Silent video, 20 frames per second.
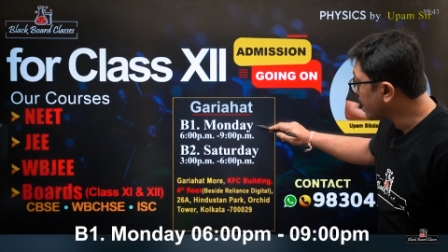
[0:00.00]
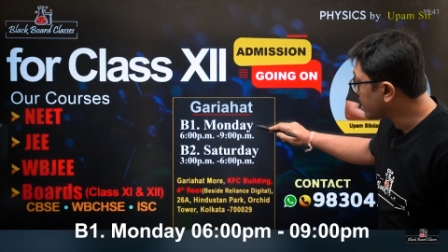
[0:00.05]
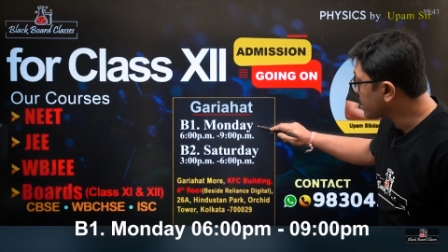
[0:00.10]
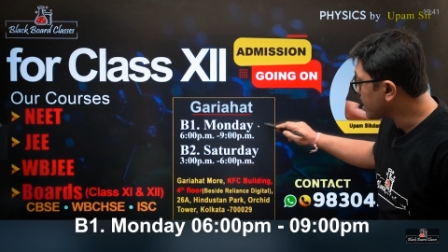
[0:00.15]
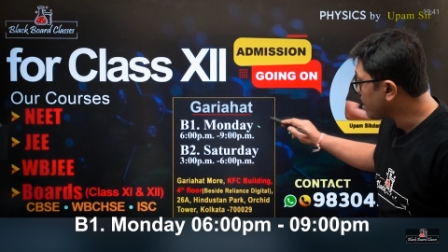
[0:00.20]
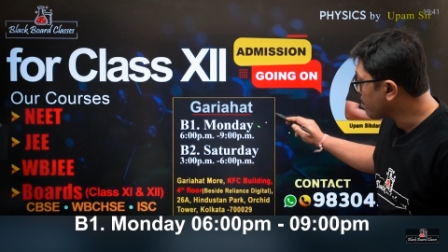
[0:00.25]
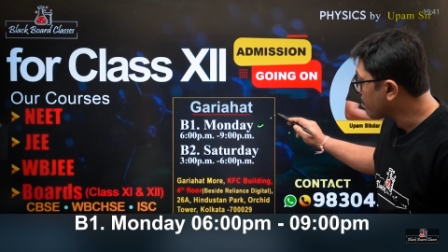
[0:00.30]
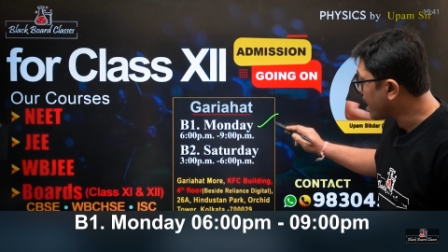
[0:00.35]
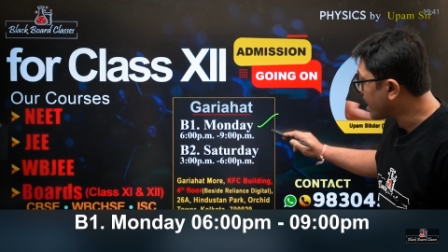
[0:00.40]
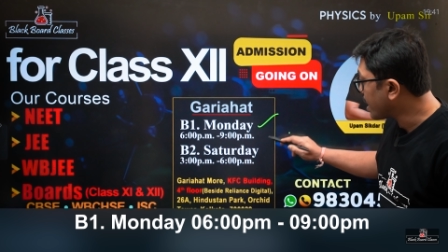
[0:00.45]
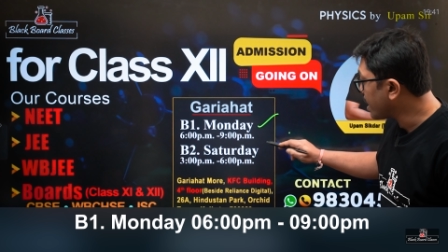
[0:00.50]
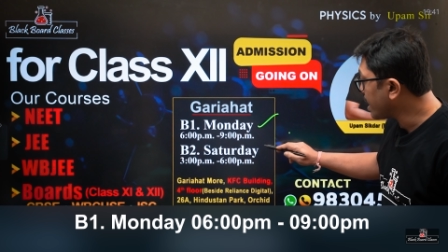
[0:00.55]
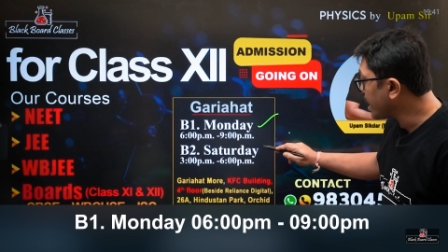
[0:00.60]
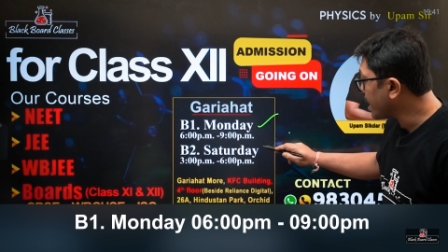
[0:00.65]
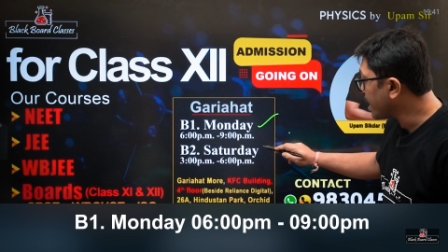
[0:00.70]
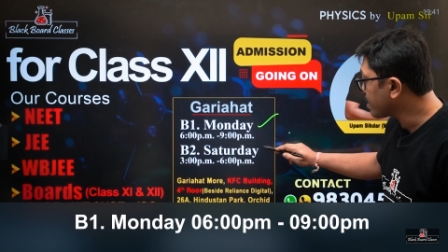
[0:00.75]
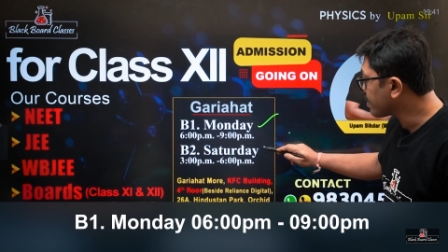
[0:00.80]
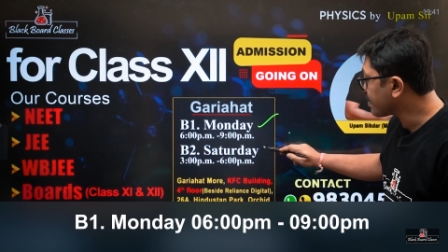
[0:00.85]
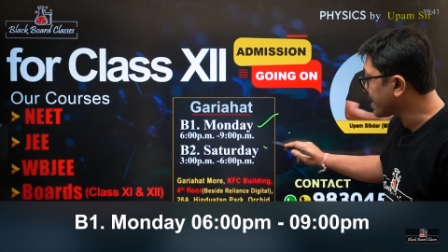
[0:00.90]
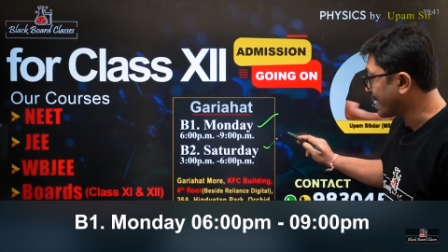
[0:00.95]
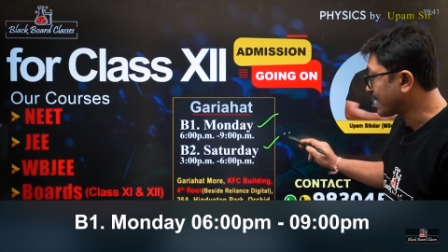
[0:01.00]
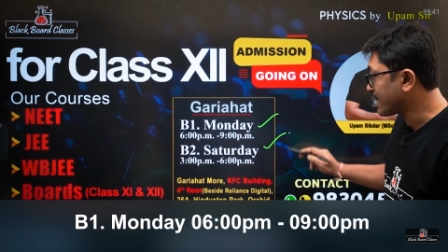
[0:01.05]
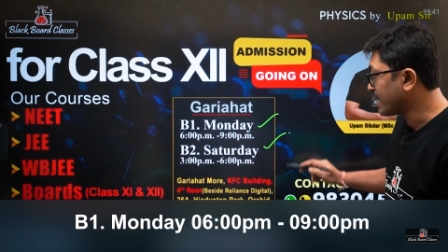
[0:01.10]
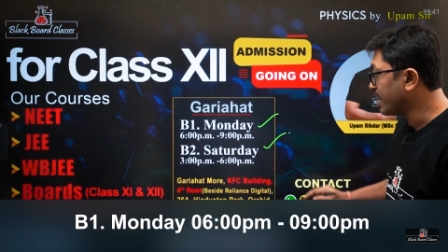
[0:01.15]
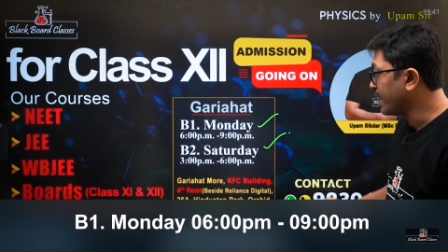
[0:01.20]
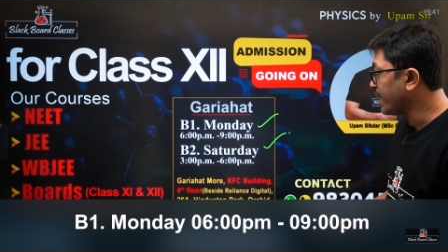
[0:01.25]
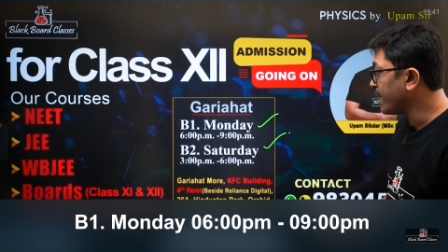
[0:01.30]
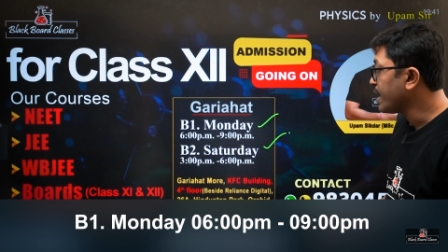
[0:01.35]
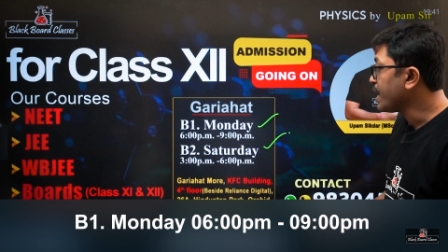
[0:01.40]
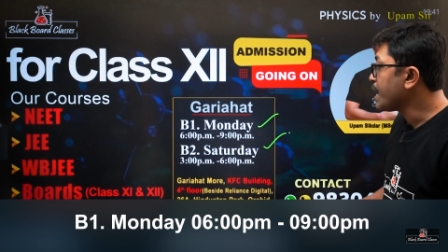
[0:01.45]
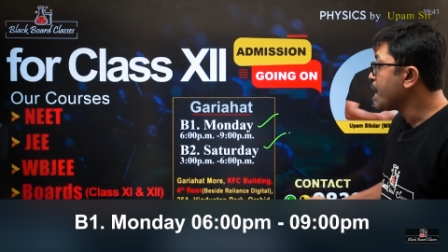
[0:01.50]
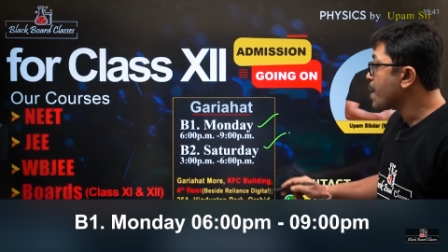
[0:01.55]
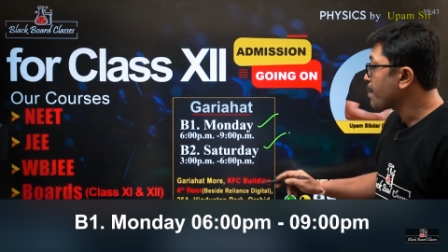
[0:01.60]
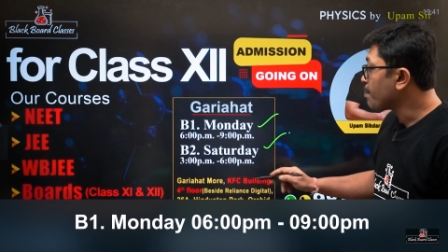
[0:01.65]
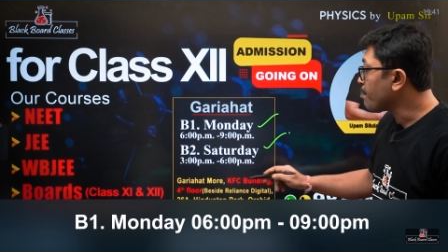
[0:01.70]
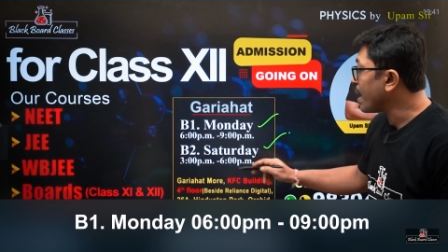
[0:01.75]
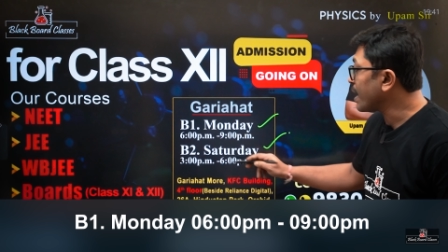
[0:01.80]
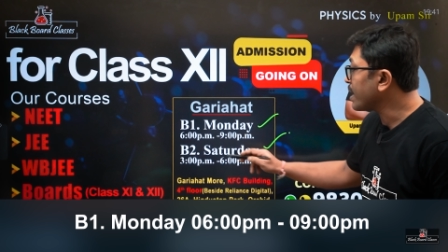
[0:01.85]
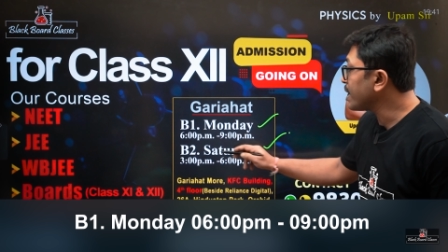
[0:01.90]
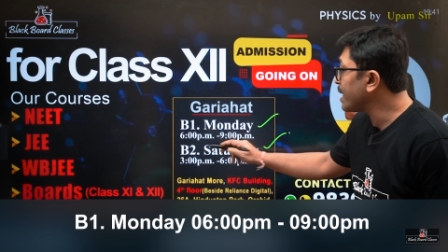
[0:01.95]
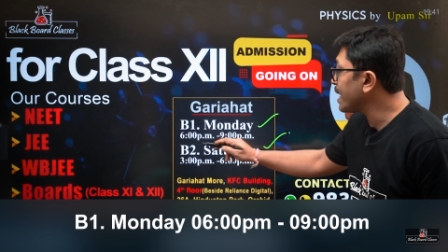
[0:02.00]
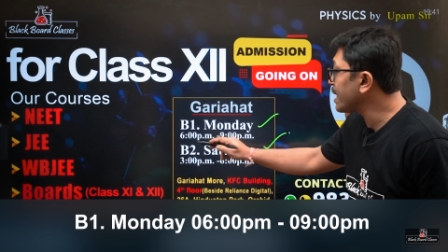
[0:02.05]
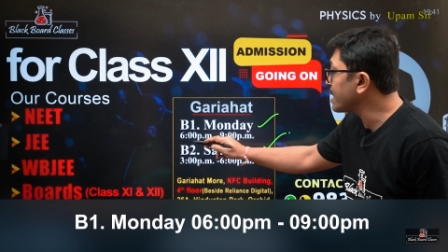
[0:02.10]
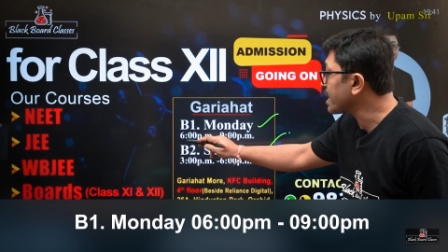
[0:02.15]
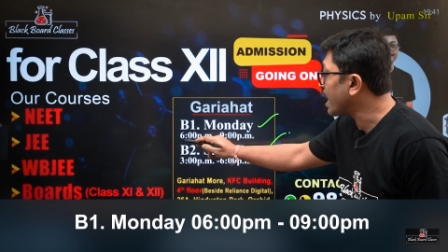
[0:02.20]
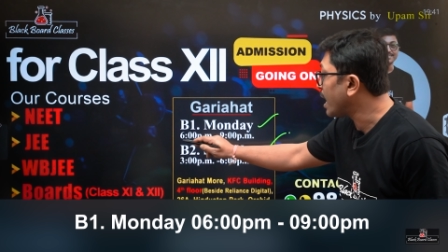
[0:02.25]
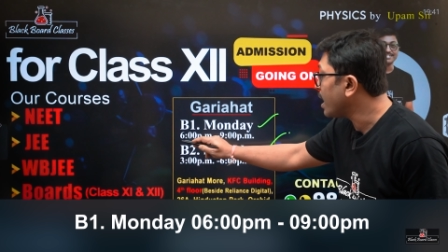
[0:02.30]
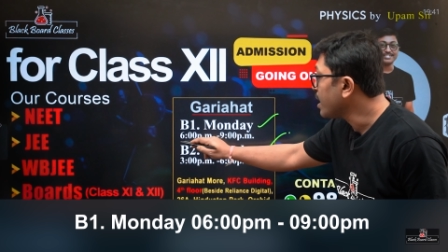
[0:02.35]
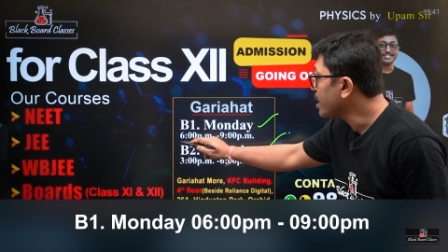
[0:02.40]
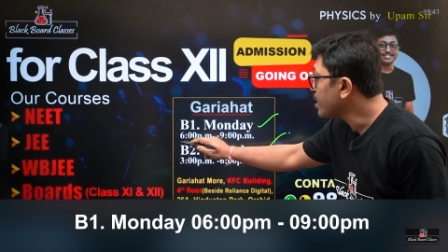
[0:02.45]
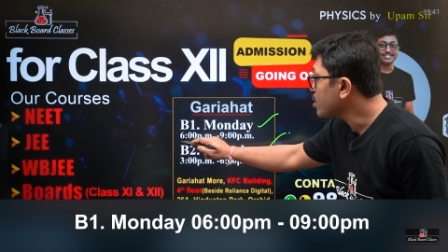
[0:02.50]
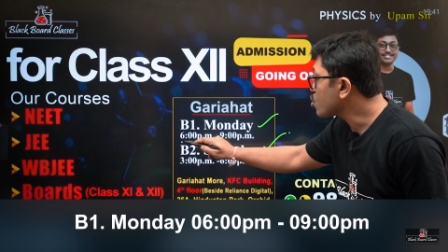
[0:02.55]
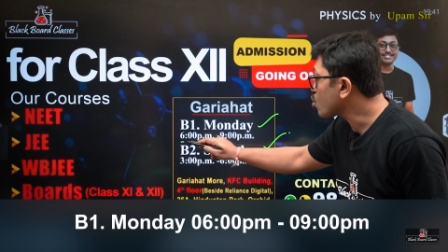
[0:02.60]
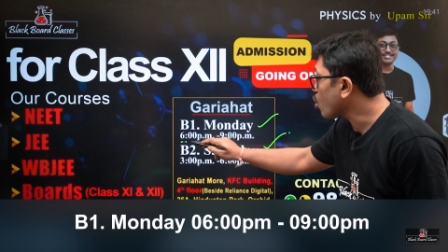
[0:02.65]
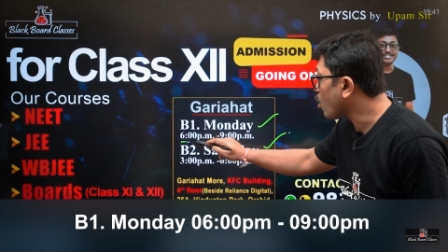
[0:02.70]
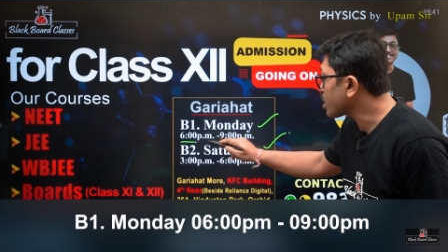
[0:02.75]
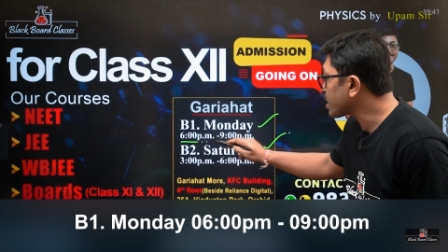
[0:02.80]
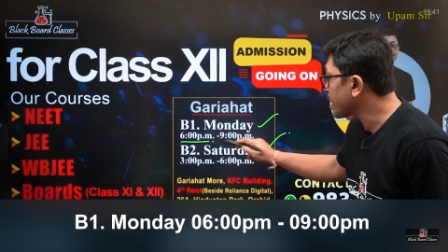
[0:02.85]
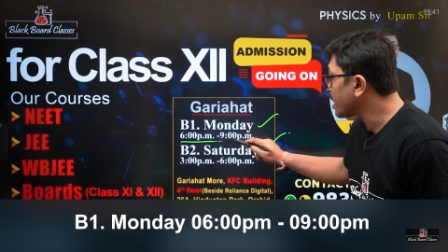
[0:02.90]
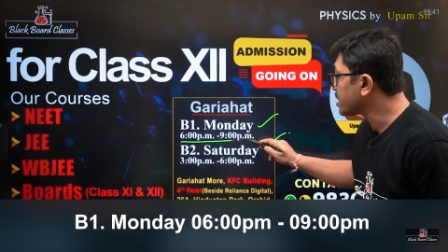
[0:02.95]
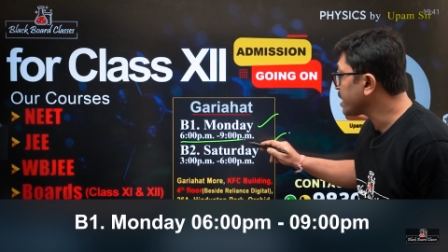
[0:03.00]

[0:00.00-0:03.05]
থাকছে মানডে আর স্যাটারডে মানডেটা ছটা